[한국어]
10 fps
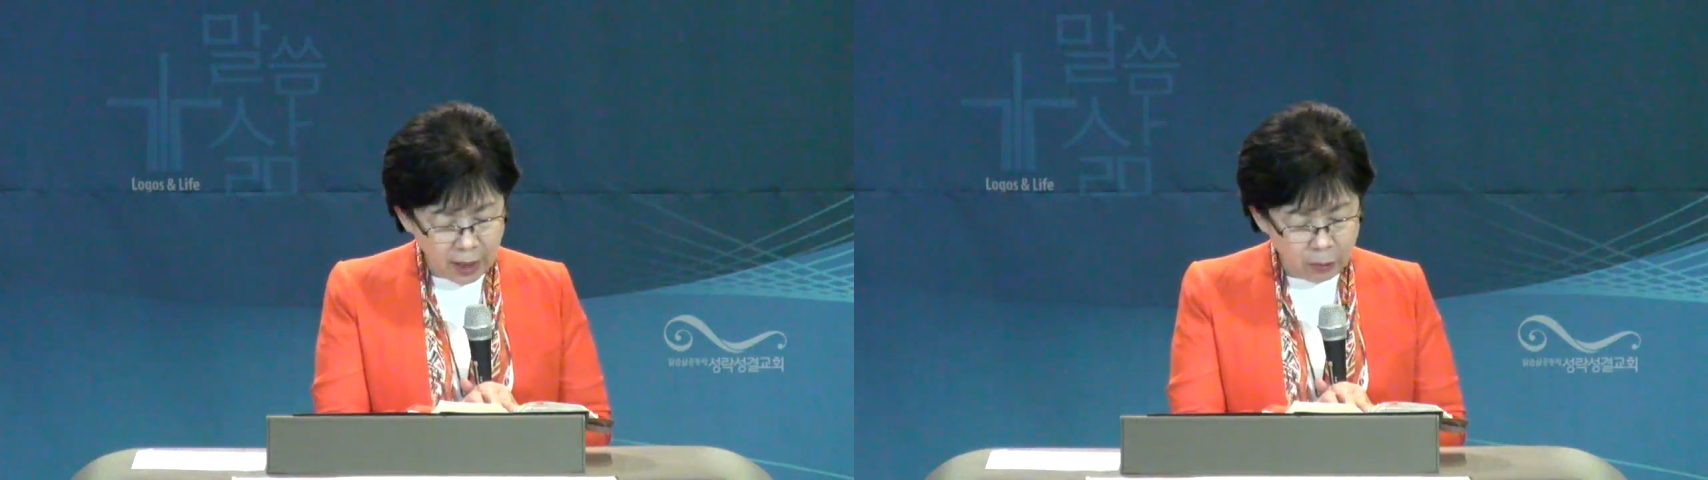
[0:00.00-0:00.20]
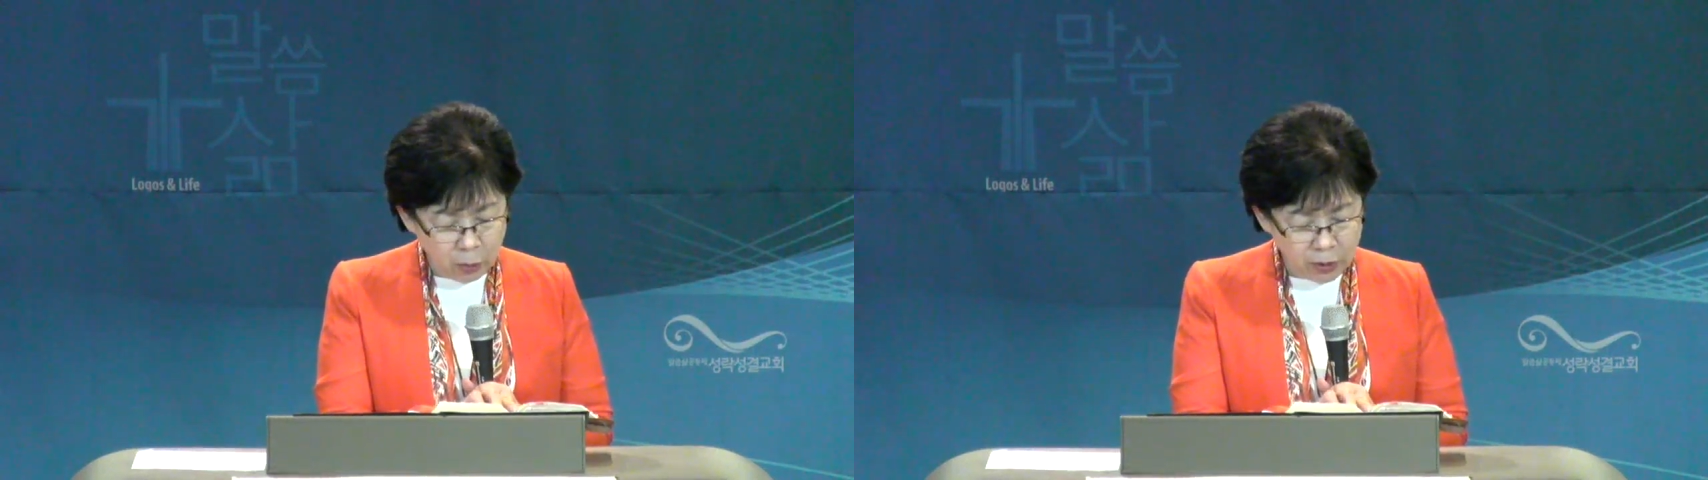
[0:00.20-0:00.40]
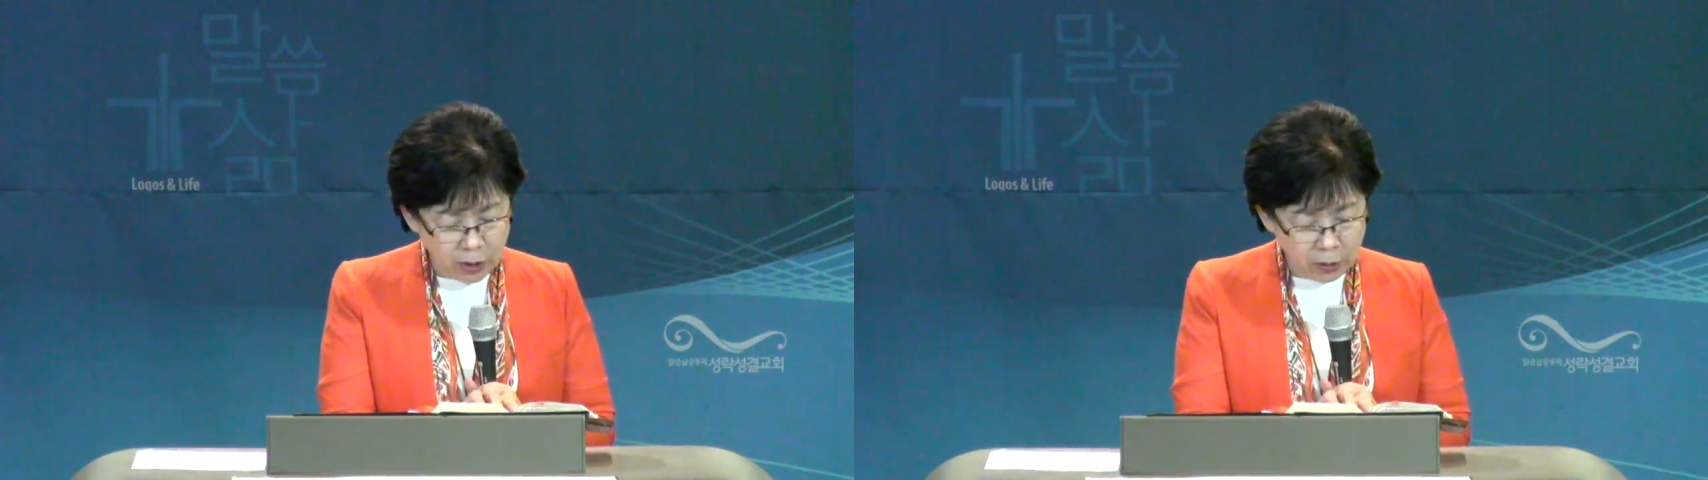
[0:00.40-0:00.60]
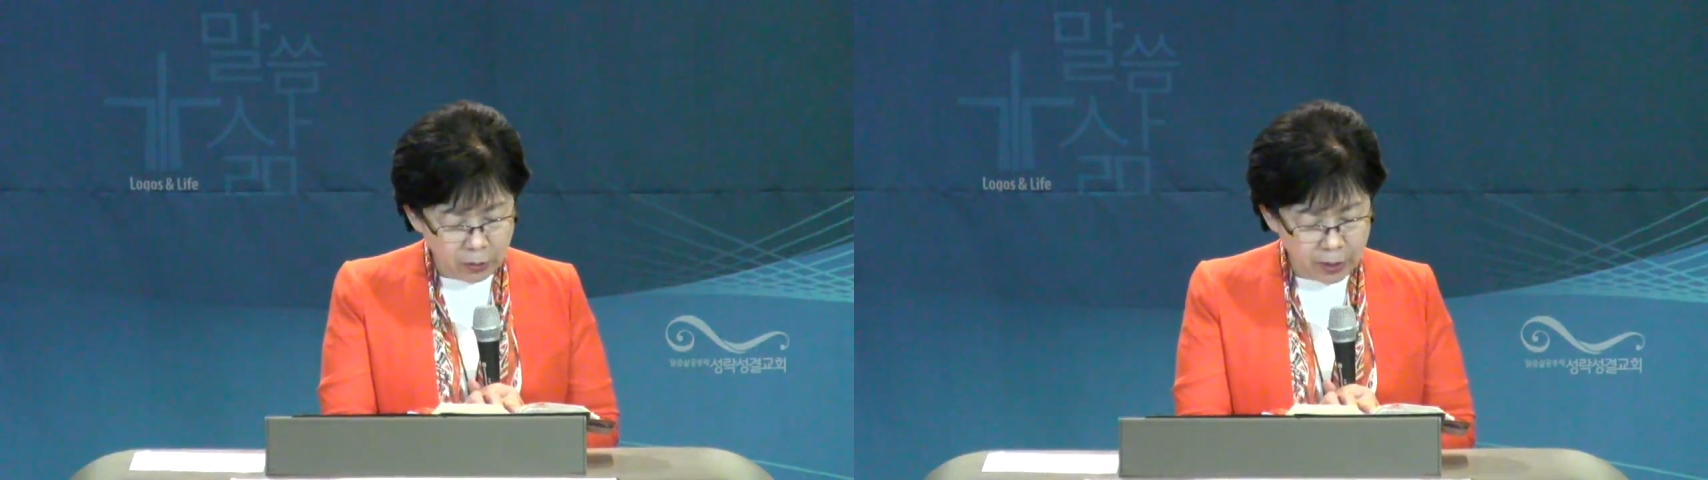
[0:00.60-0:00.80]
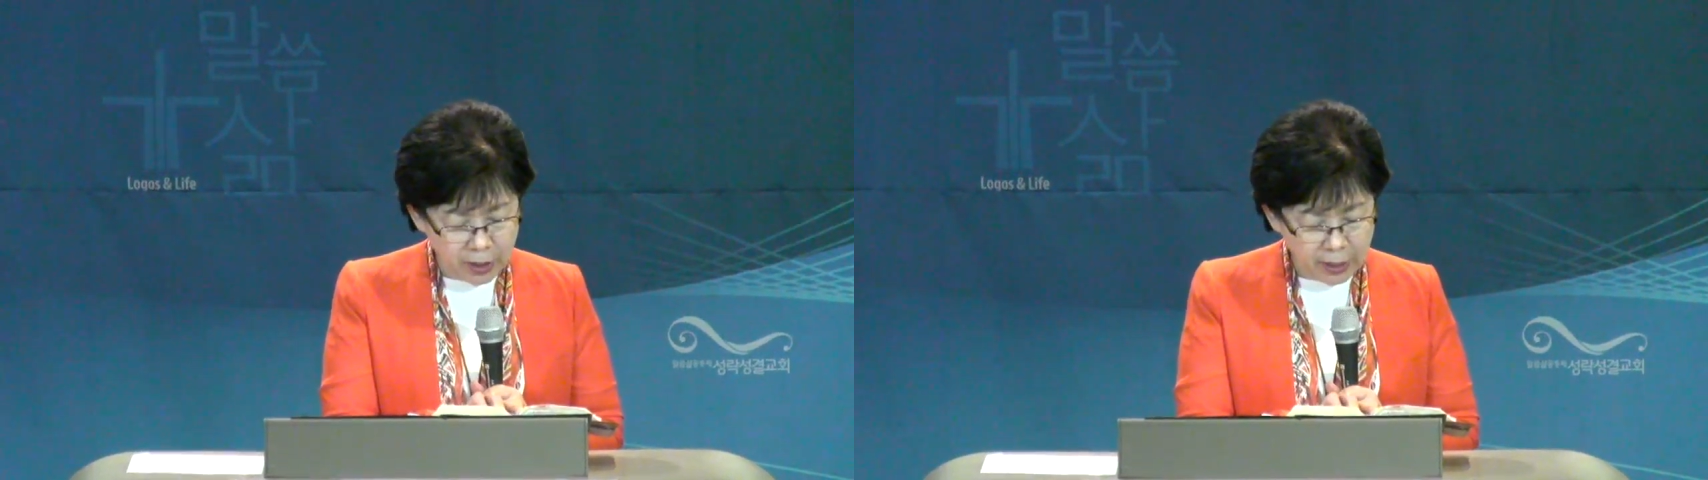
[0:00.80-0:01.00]
한
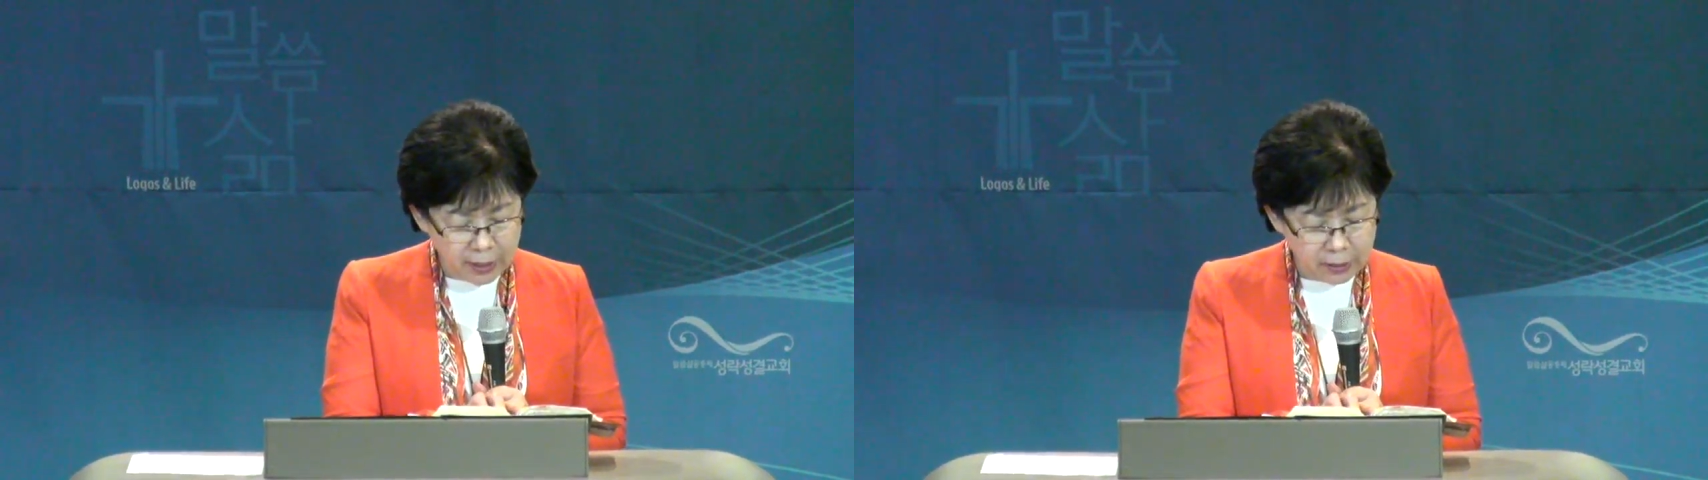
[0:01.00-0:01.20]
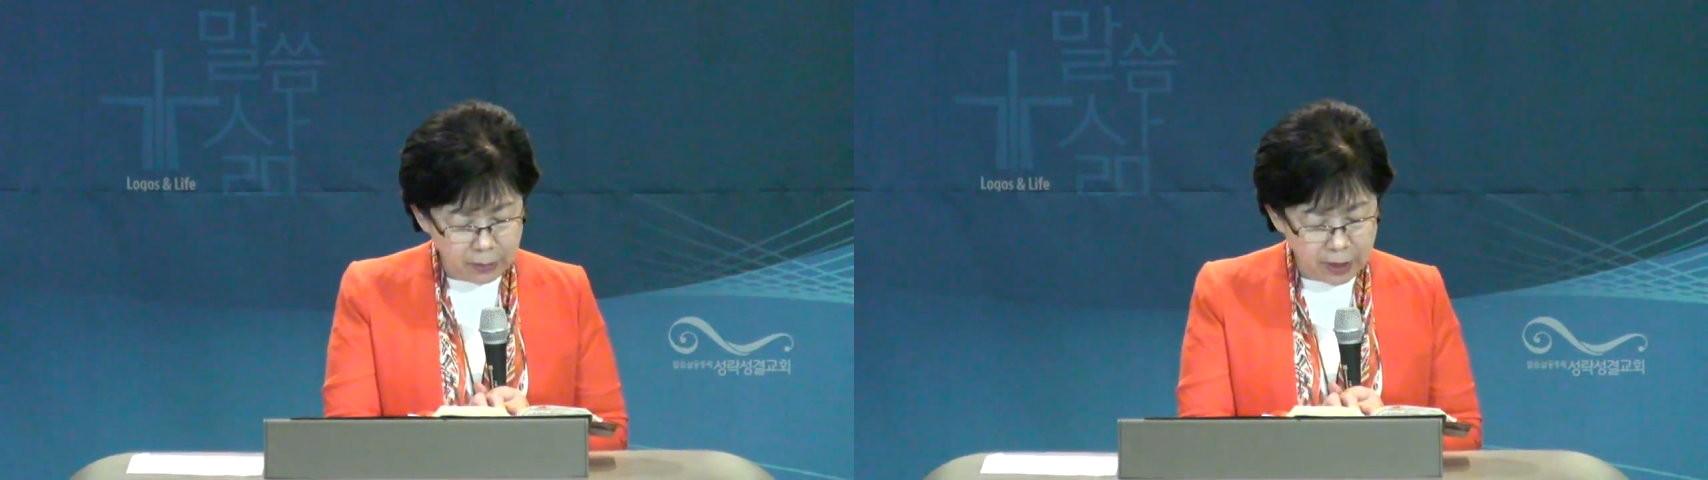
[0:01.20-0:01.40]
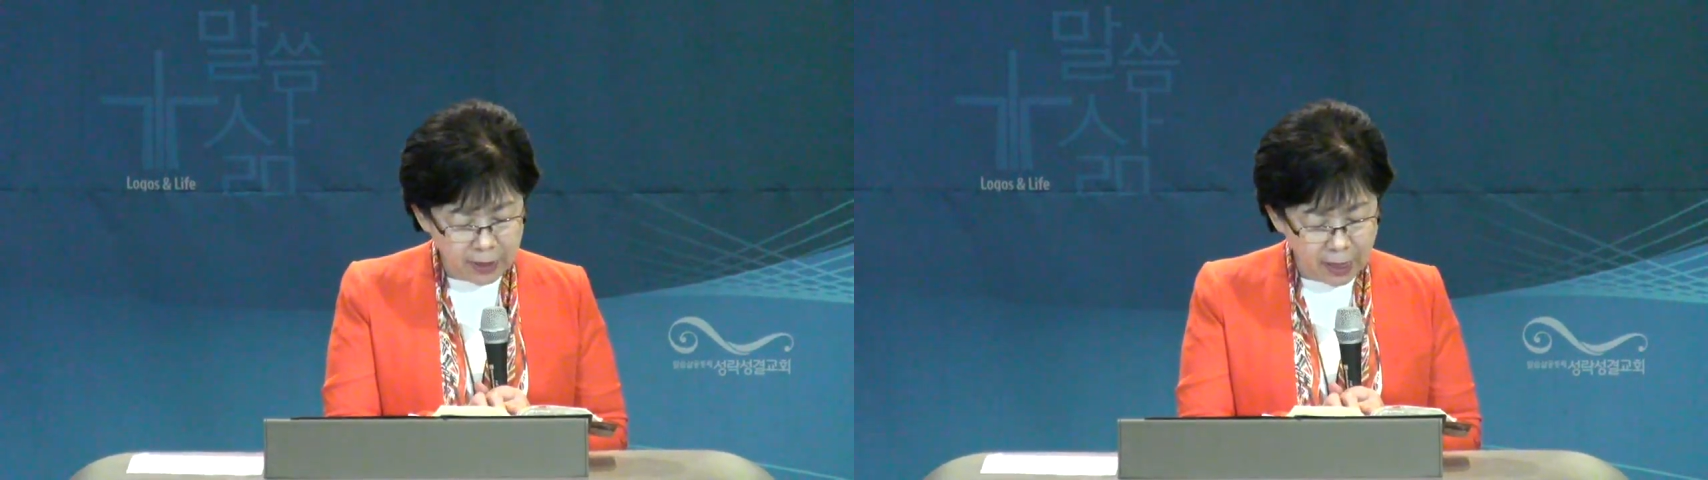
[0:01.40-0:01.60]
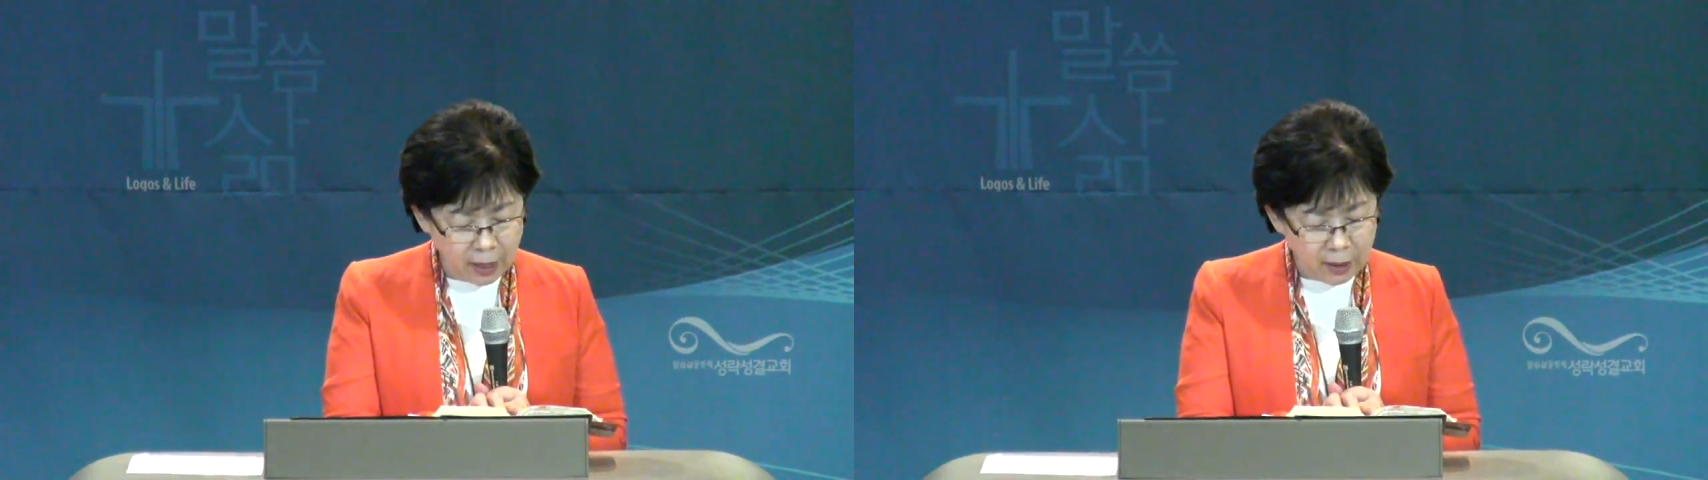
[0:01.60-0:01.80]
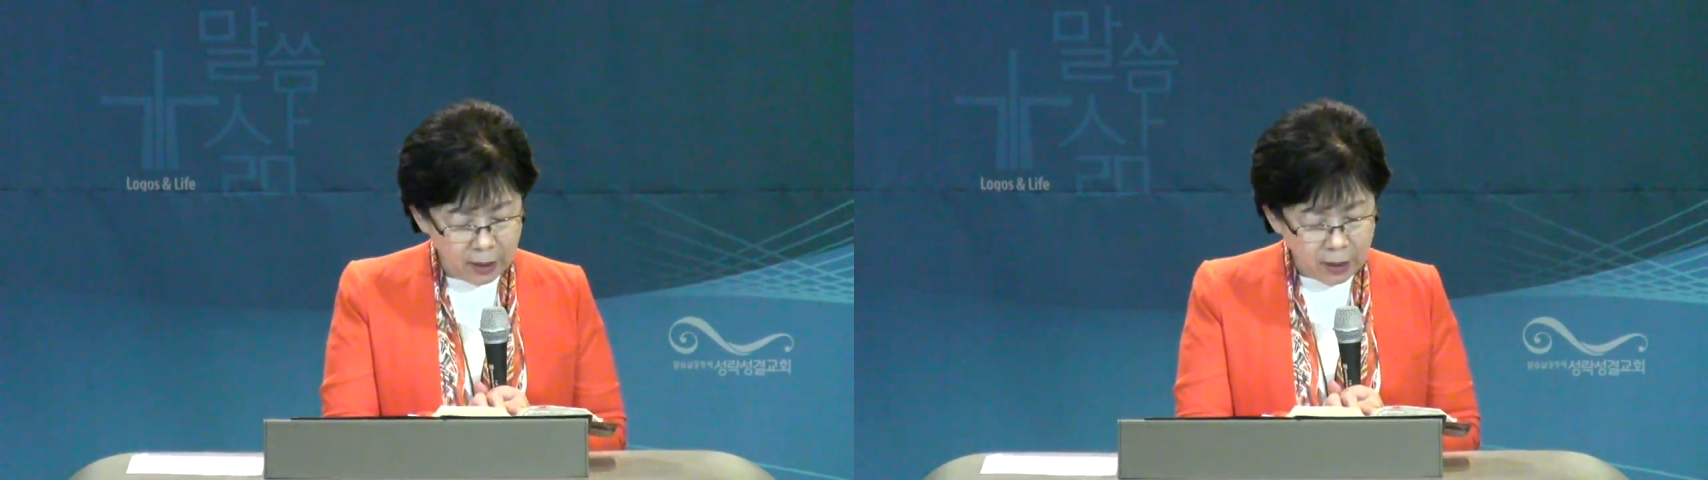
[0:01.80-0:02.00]
목소리로 읽겠습니다.